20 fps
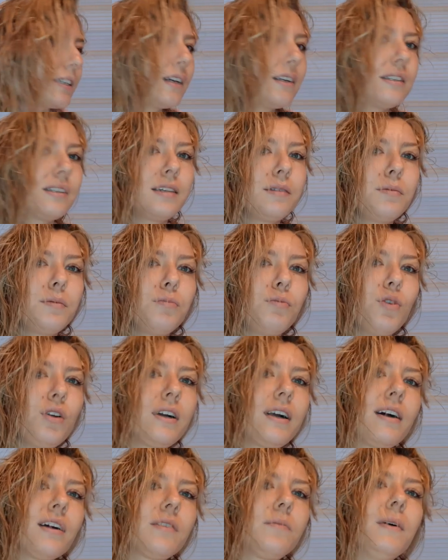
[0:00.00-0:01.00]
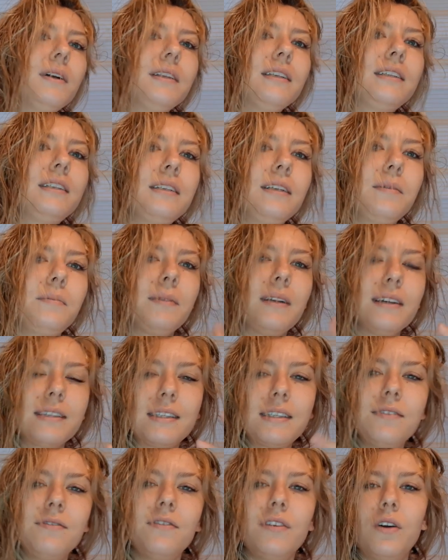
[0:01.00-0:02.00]
saçlarımın böyle katmanları
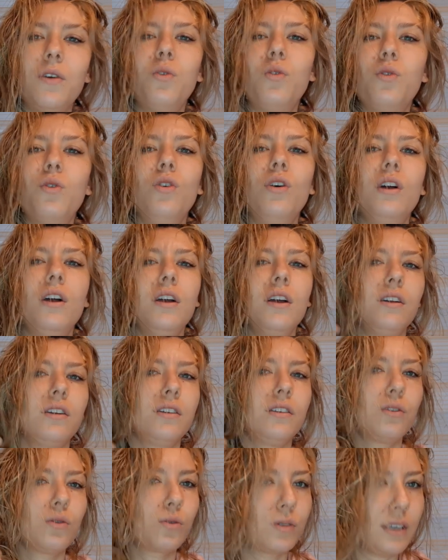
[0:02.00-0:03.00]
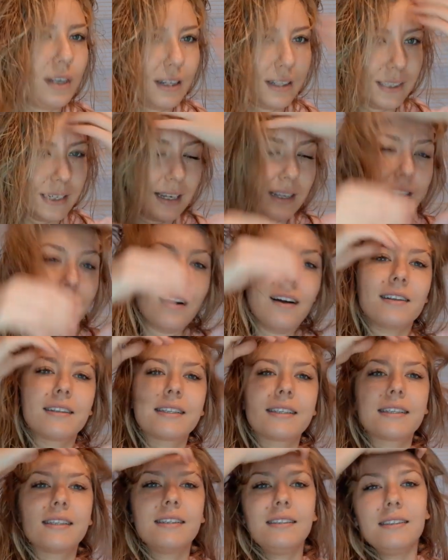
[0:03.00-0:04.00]
nemlensin ve o e, güzel şekli
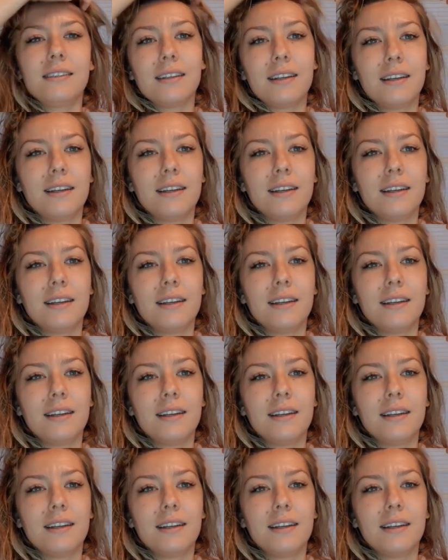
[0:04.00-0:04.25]
alsın.